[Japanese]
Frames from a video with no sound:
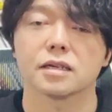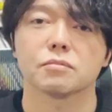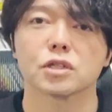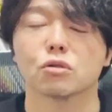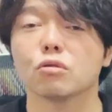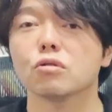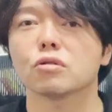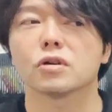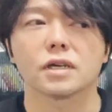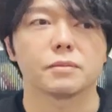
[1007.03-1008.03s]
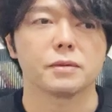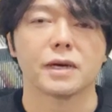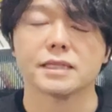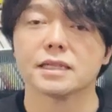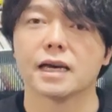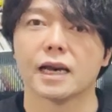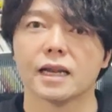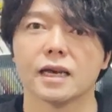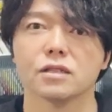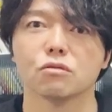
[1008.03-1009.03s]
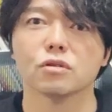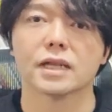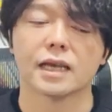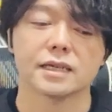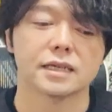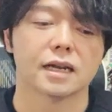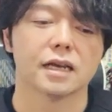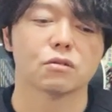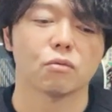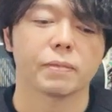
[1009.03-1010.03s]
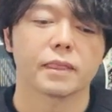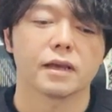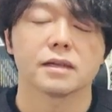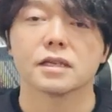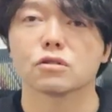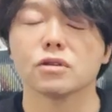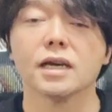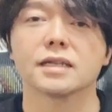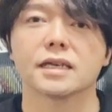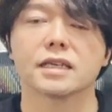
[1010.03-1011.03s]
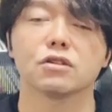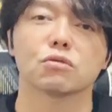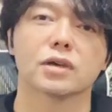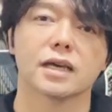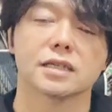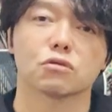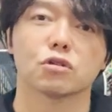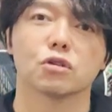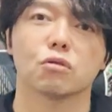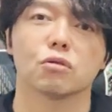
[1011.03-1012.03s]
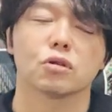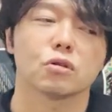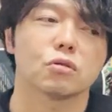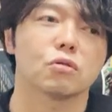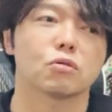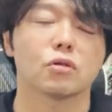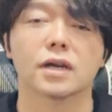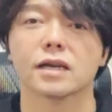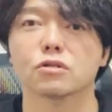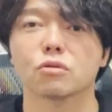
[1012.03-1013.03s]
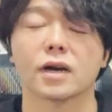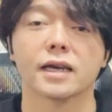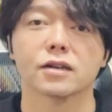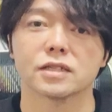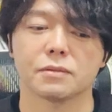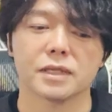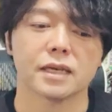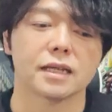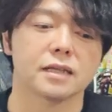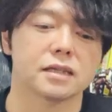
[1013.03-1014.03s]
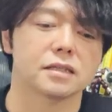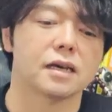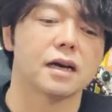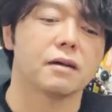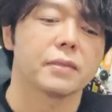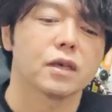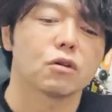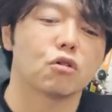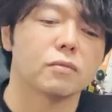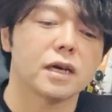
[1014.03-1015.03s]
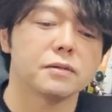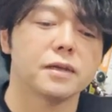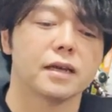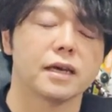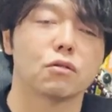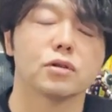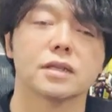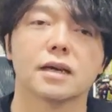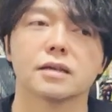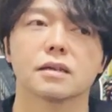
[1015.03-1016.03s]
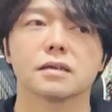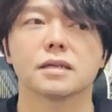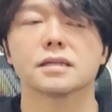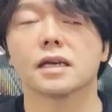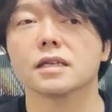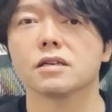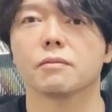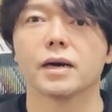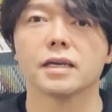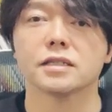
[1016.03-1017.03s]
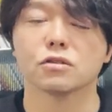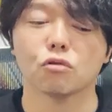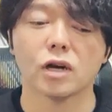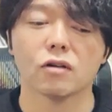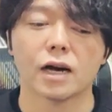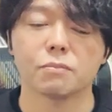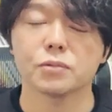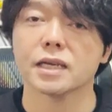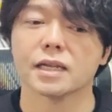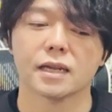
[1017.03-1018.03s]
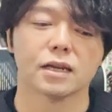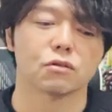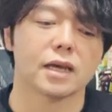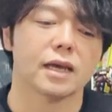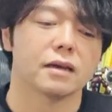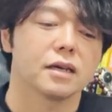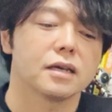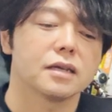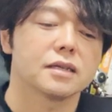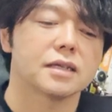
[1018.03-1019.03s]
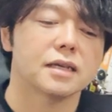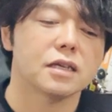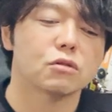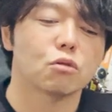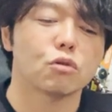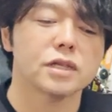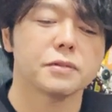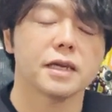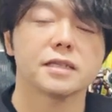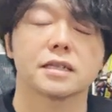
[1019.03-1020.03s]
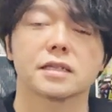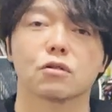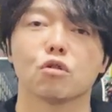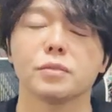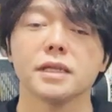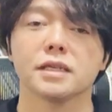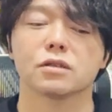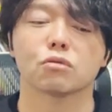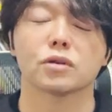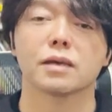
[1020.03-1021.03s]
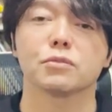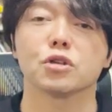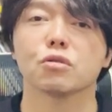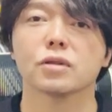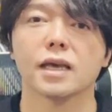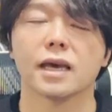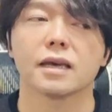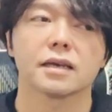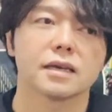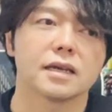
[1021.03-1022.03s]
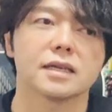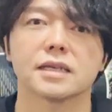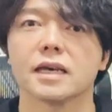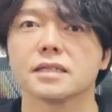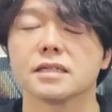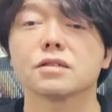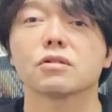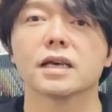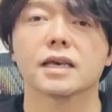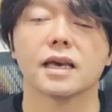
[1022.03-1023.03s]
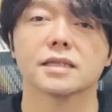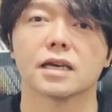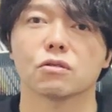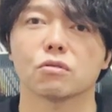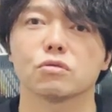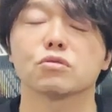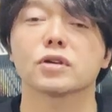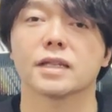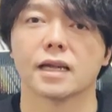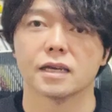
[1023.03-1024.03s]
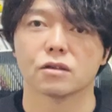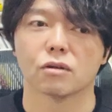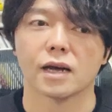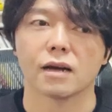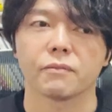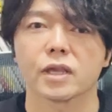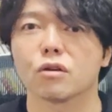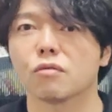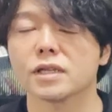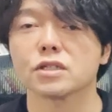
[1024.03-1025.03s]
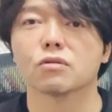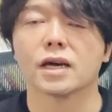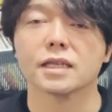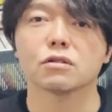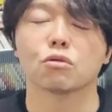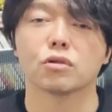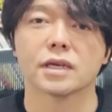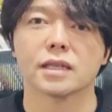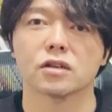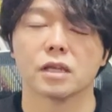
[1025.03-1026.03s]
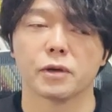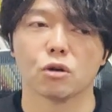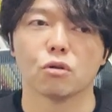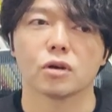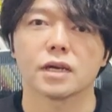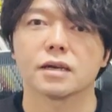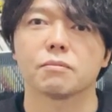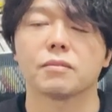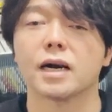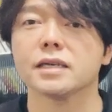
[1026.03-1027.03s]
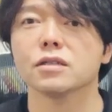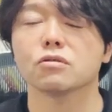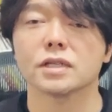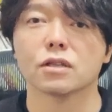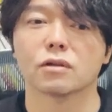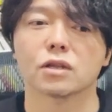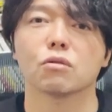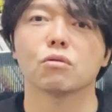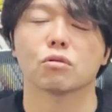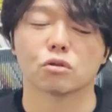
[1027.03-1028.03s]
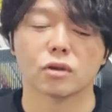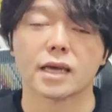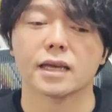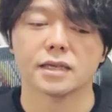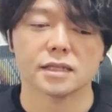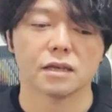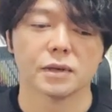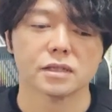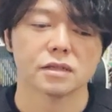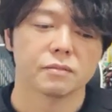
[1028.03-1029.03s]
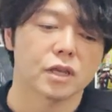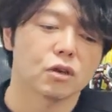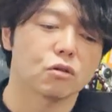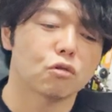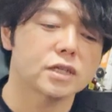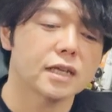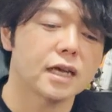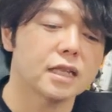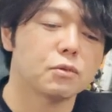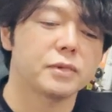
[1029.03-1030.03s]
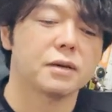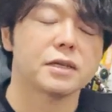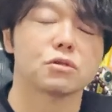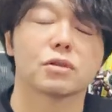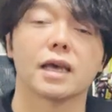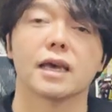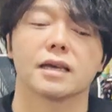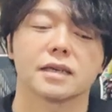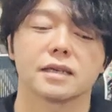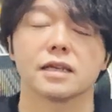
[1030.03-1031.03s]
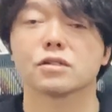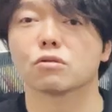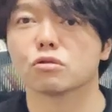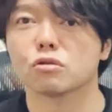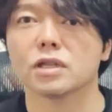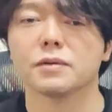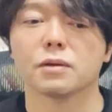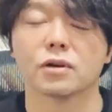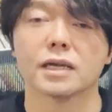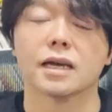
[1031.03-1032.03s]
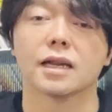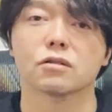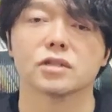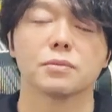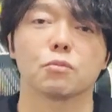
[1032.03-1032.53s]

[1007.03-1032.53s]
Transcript: まあ、そこを見間違えないってことが大事かなと。で、それ以外にね、金融と経済の動きをここからちょっと早口で見ていきたいんですが、この番組ではね、こういった、えー、最近は毎日動画をアッきてないので、チャンネル登録者向けにですね、コミュニティとこで無料で最新のね、経済の動きでりとか、私の勝てる投資家になるためのマインドセットなどをお届けしています。こちらに誰でも見れますので、一度覗いてみてもらえたらなと、全部